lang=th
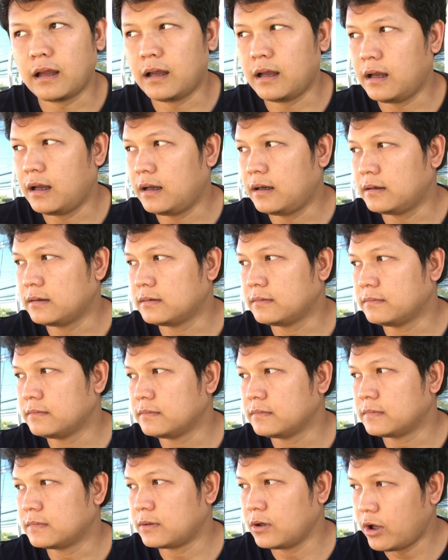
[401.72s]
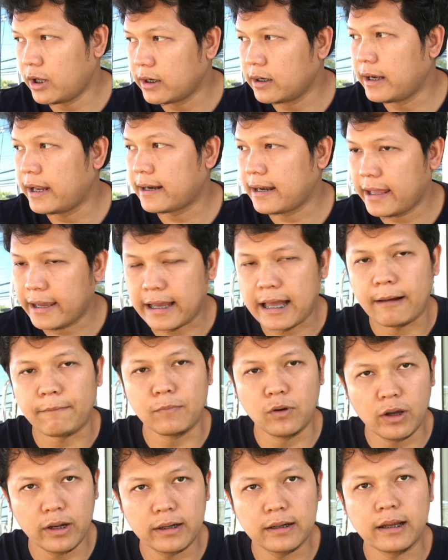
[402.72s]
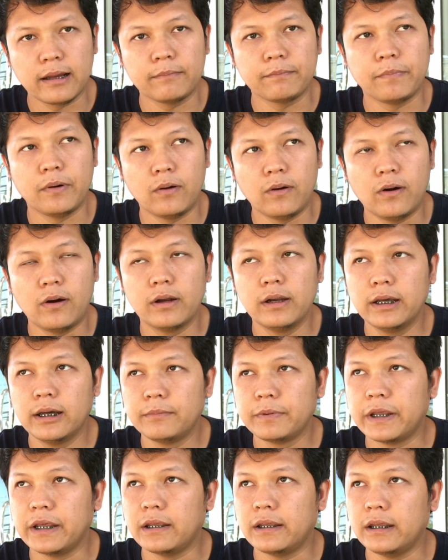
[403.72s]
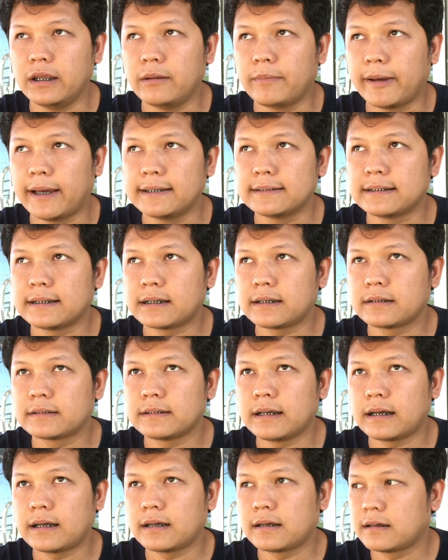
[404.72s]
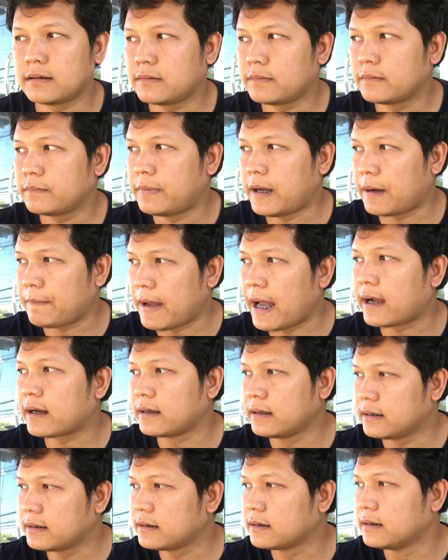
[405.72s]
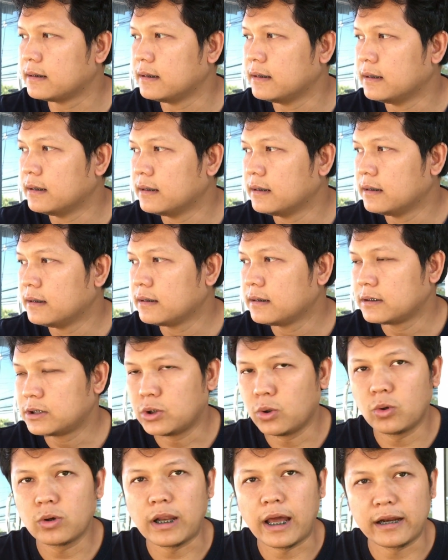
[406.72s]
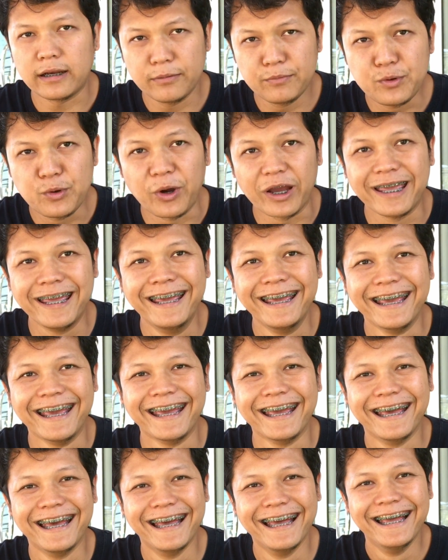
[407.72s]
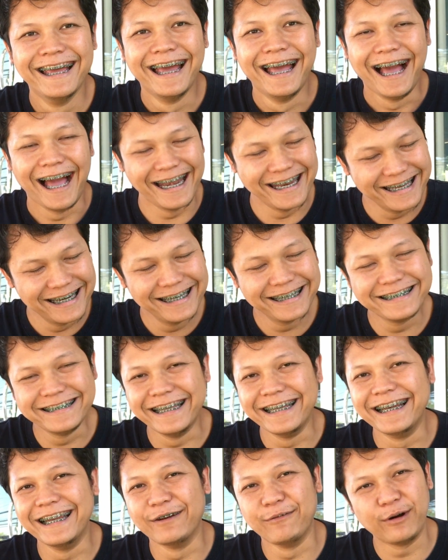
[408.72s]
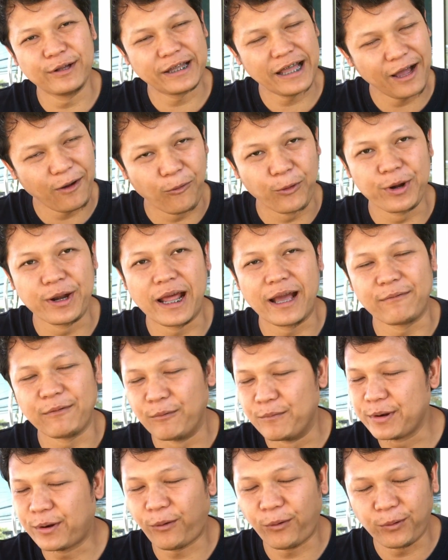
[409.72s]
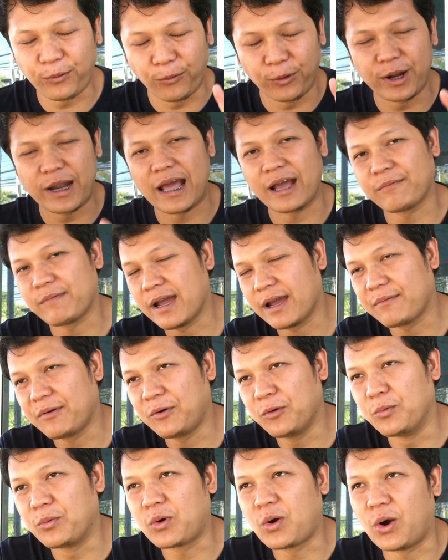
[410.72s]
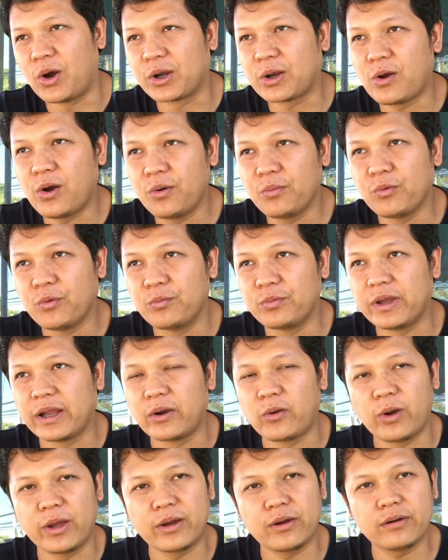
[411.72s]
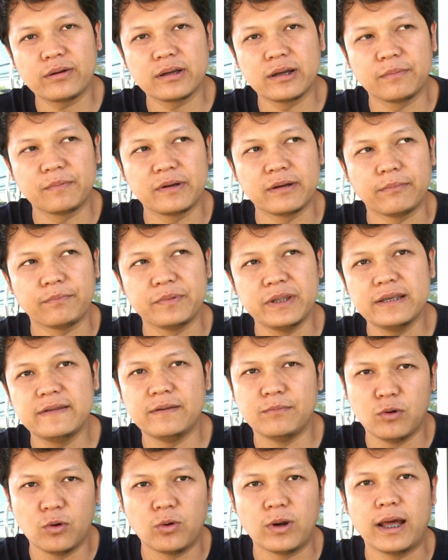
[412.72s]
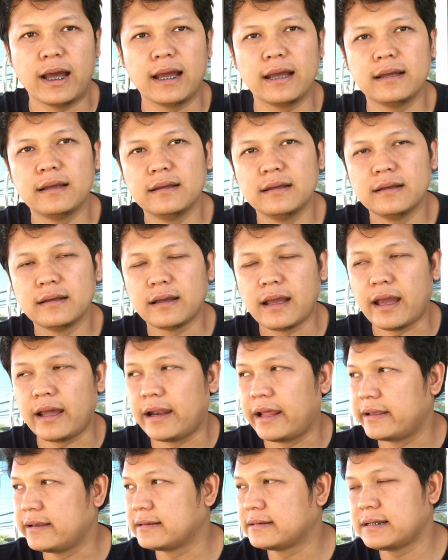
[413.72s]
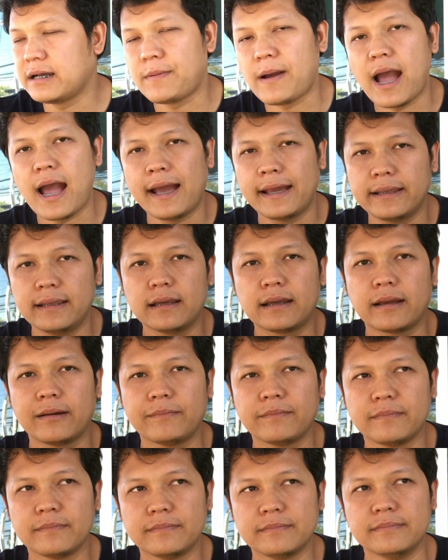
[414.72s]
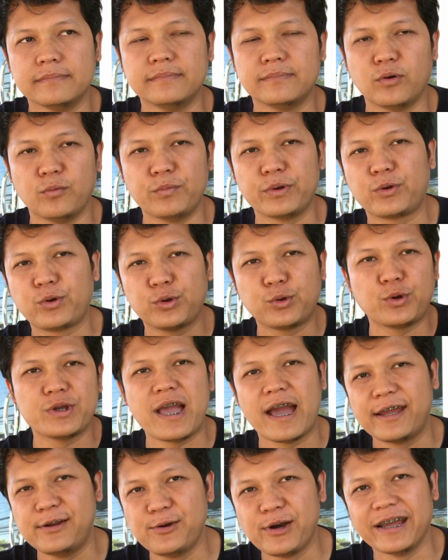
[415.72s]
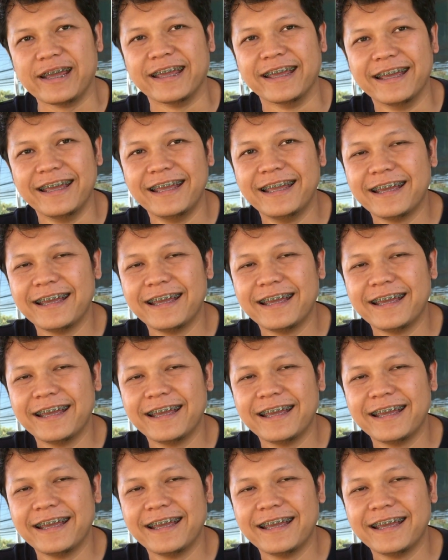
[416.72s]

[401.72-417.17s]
อ่าร่อนแรกๆขับร่อนครับ พอเริ่มขี่ๆไปสักสักพักๆหนึ่งโชคหลังเริ่มย้วยอันนี้เรื่องจริง เลยเพราะถ้าขนหนักผมเป็นคนขนหนักมากเพราะอุปกรณ์กล้องผมอย่างน้อยก็เกือบเกือบยี่สิบโลละครับอ่าไหนจะเสื้อผ้าอีกครับผมเป็นคนตัวใหญ่ด้วย